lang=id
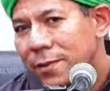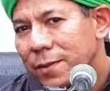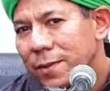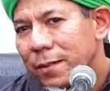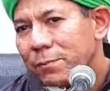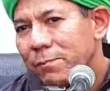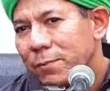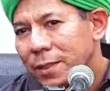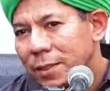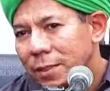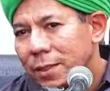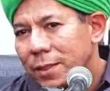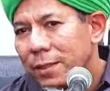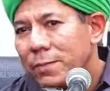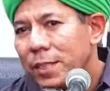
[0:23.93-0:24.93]
dan
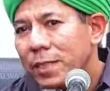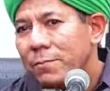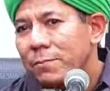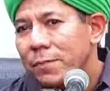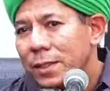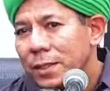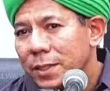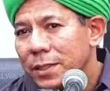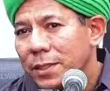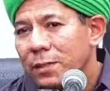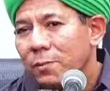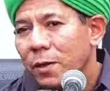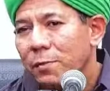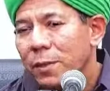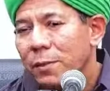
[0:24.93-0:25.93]
pasti kami akan berikan
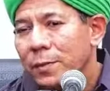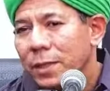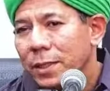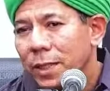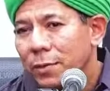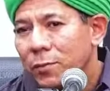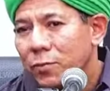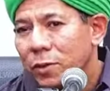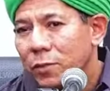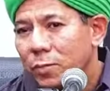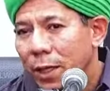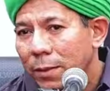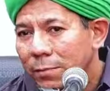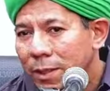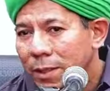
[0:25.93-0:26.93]
semua permintaanmu
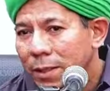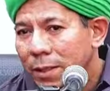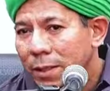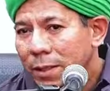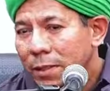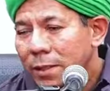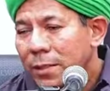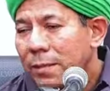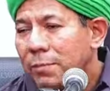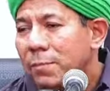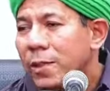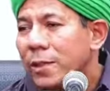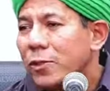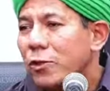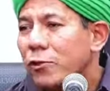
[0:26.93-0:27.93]
Muhammad
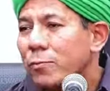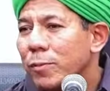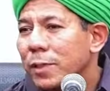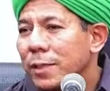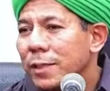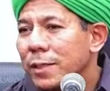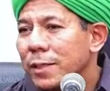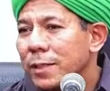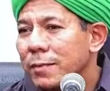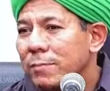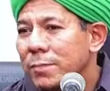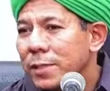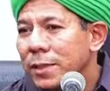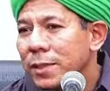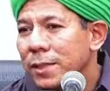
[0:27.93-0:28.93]
sampai engkau benar
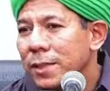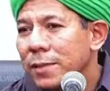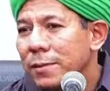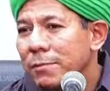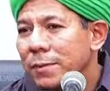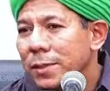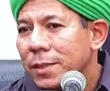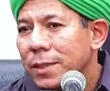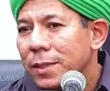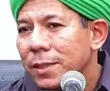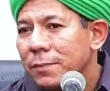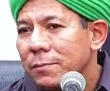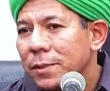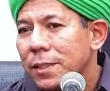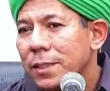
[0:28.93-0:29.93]
benar
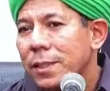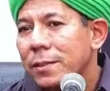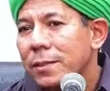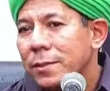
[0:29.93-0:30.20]
benar benar